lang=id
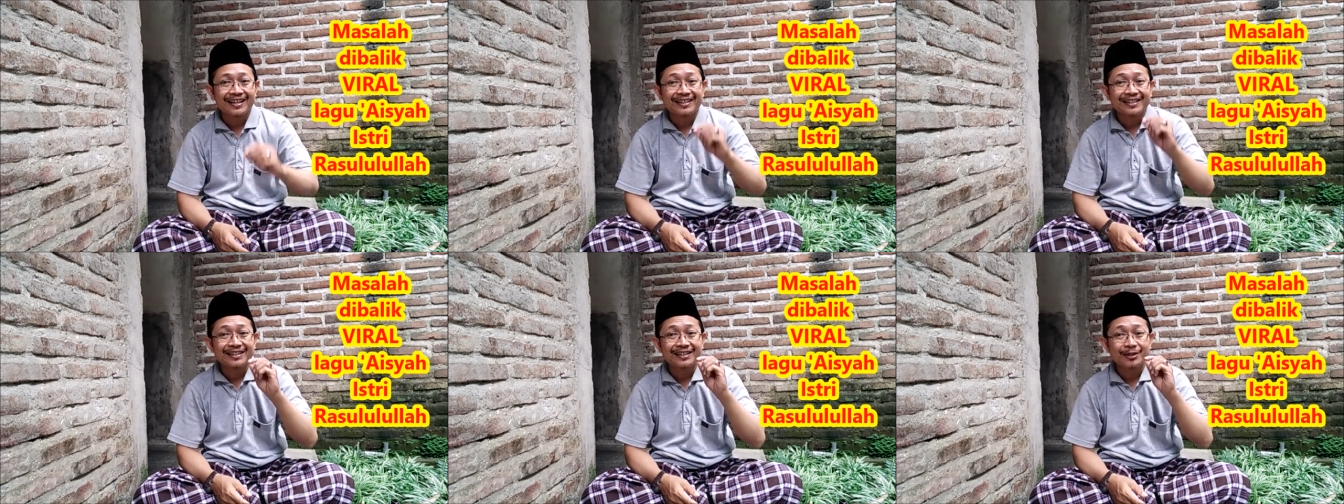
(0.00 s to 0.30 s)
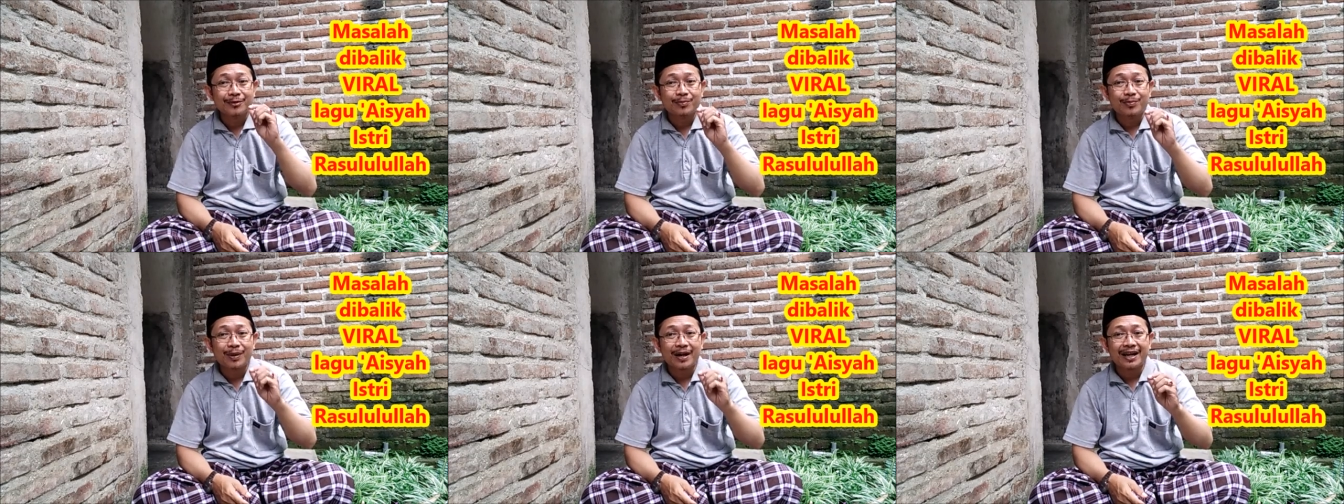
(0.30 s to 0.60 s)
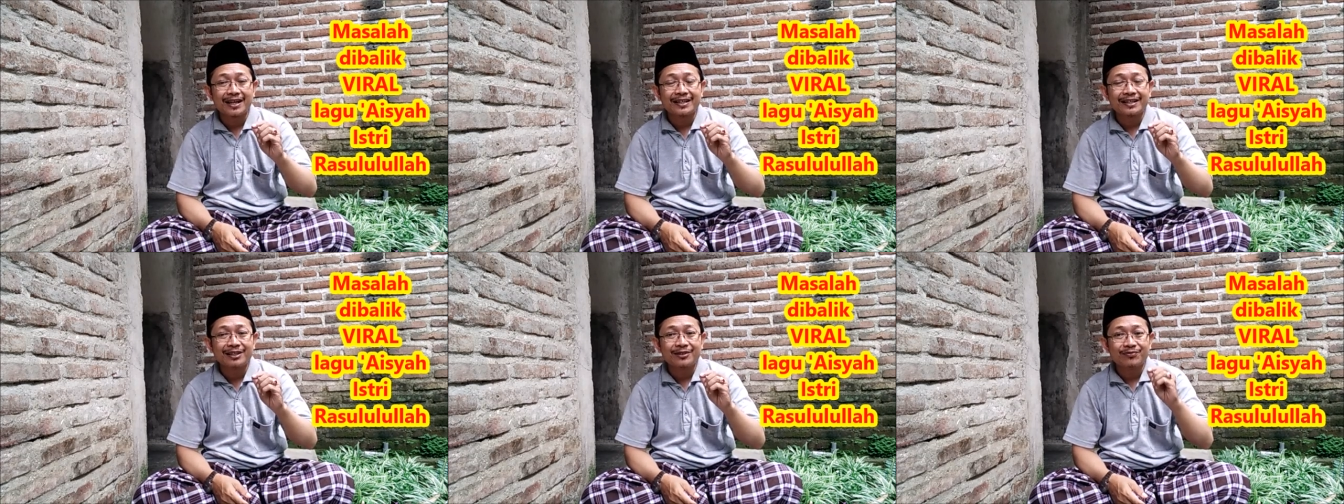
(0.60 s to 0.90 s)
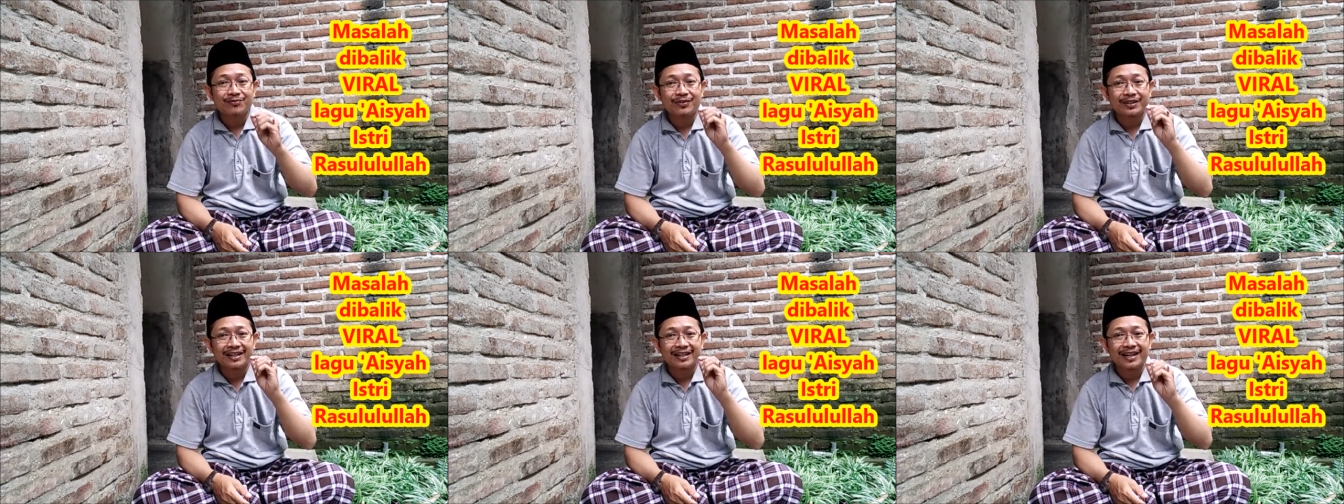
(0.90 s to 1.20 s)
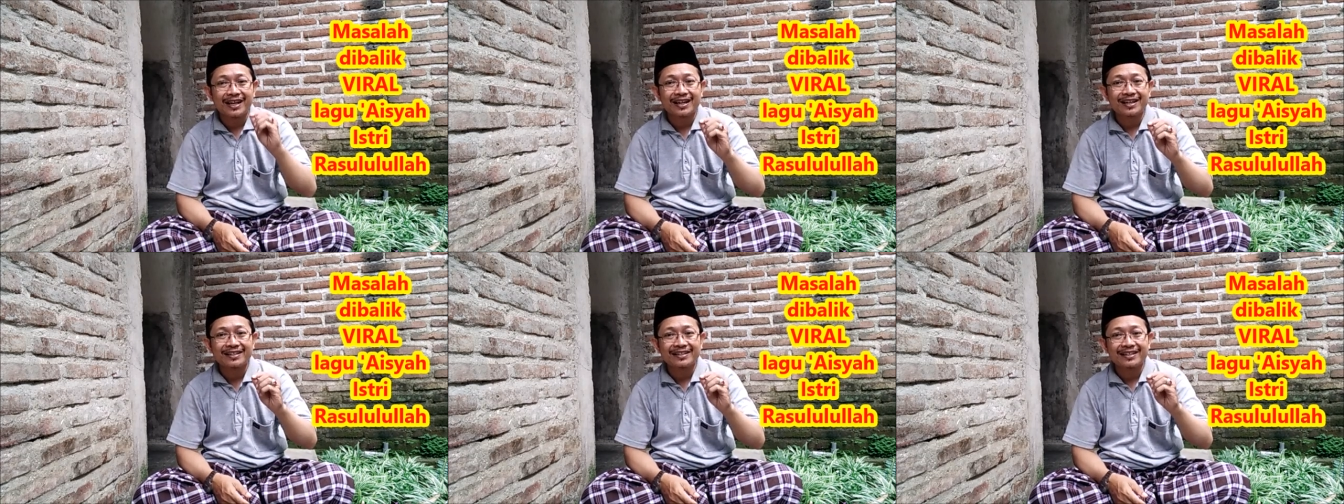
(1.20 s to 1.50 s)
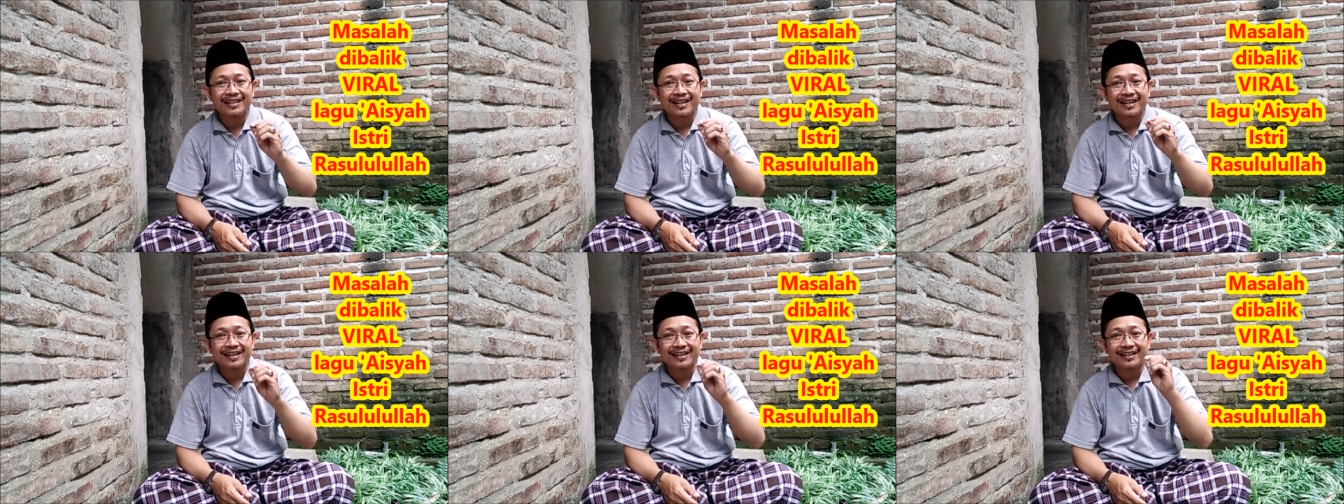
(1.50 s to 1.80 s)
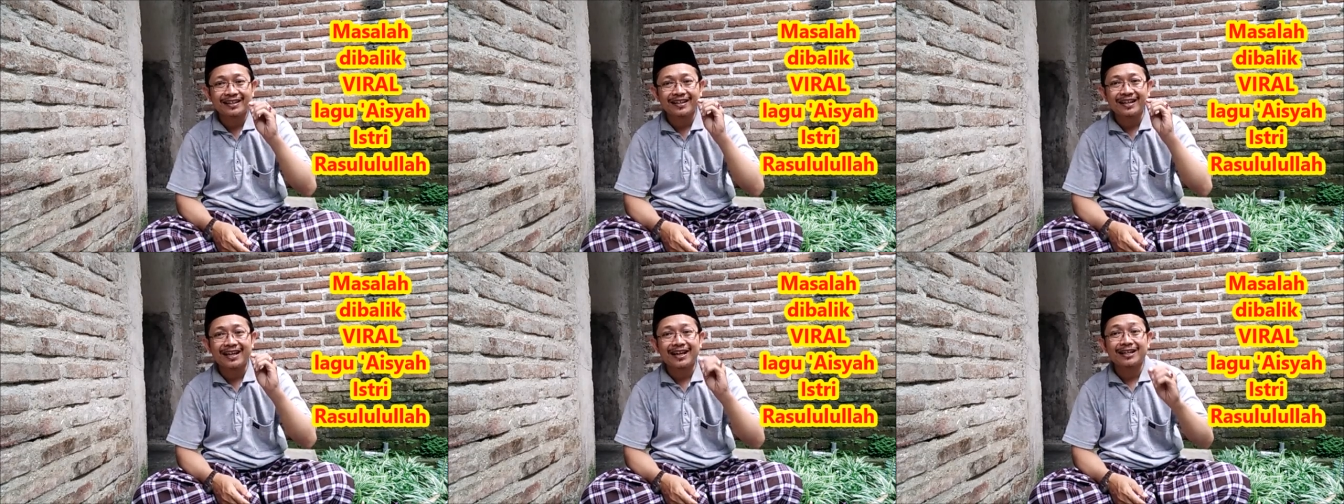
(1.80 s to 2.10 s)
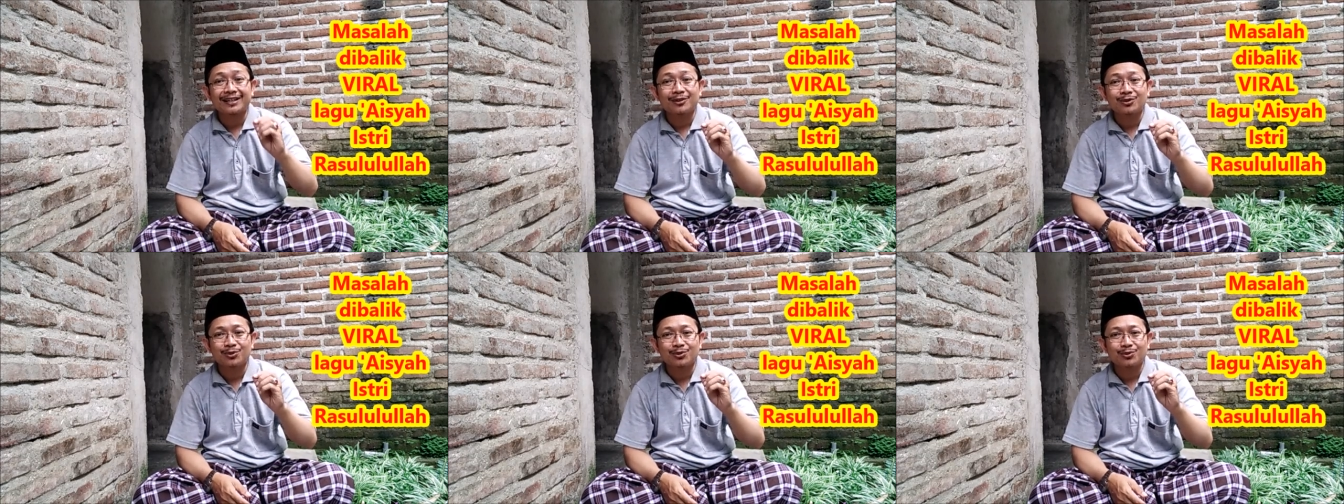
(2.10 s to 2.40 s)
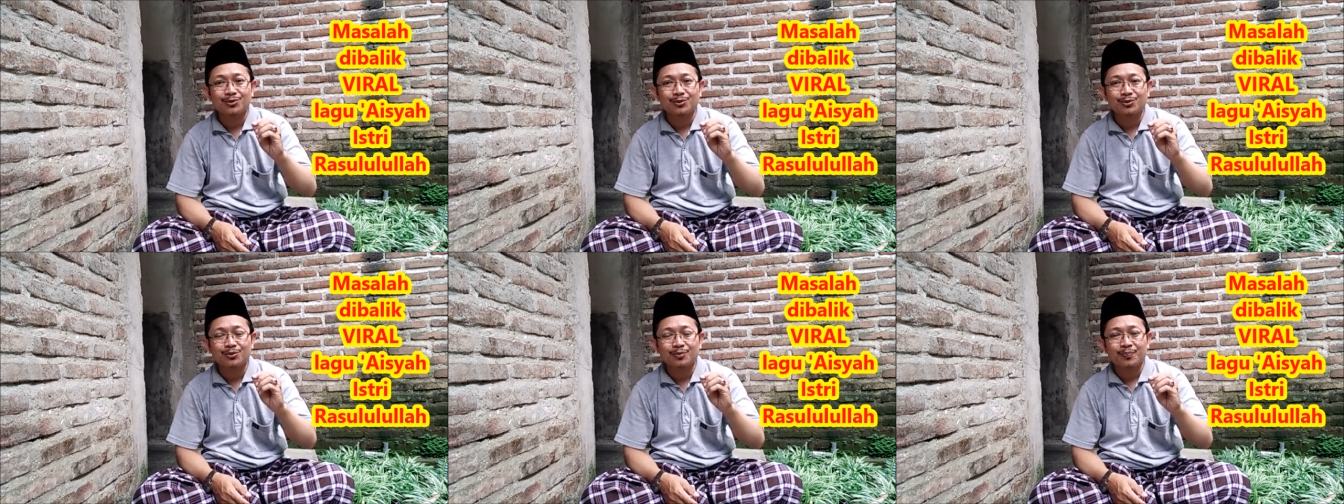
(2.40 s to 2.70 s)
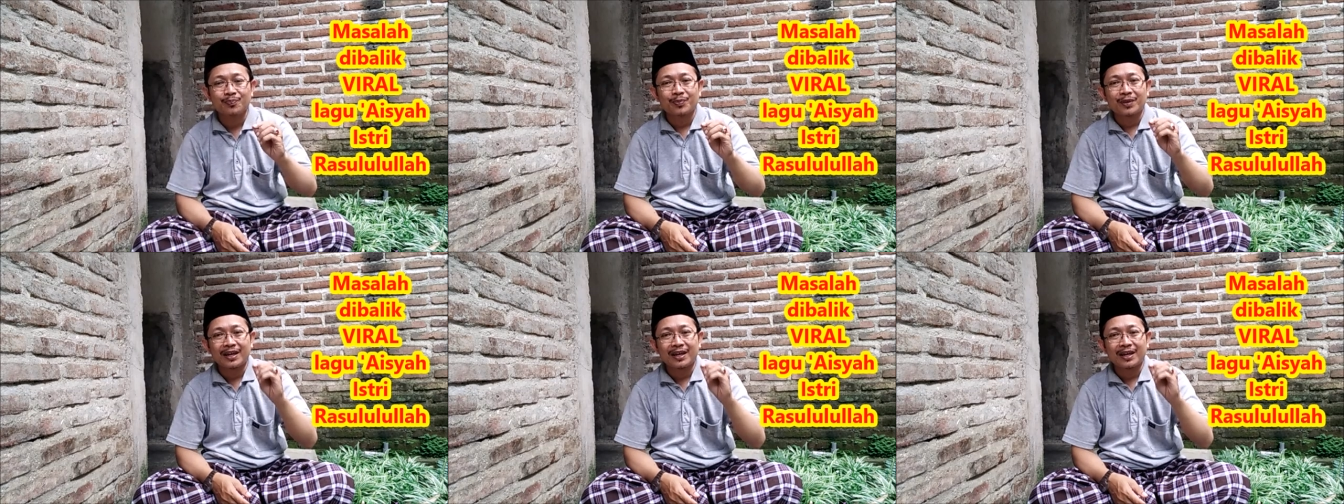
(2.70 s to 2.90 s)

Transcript: Di balik viralnya lagu